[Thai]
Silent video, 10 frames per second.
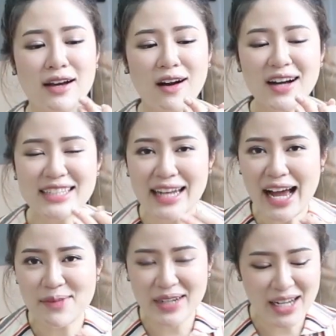ก็จะได้
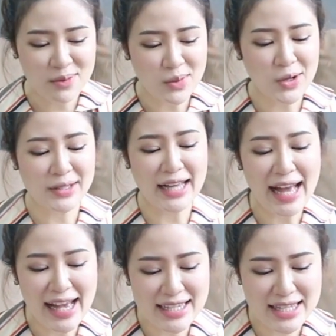ไปทั้งหมด
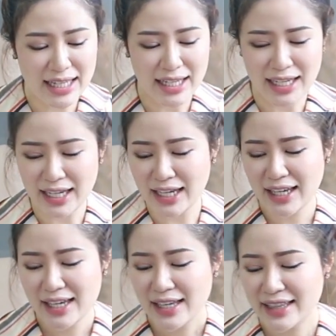5สี
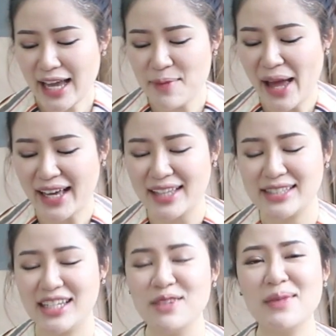ในแพคเกจ
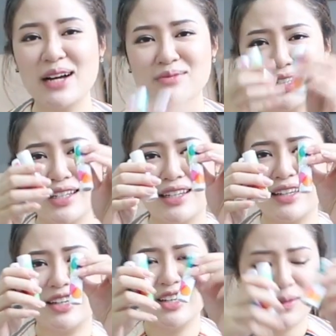จิ้งแบบนี้
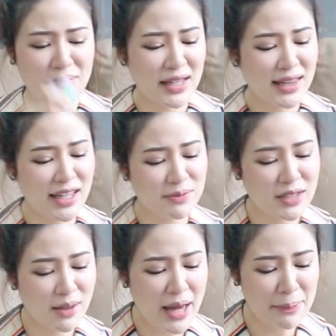เป็นลิป
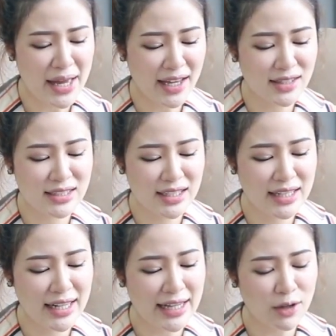ที่แบบแพคเกจจิ้ง
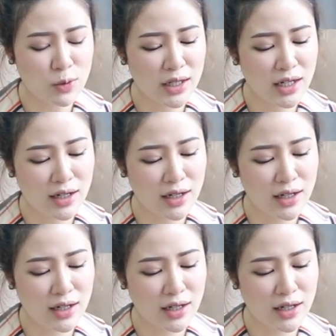น่ารักเวอ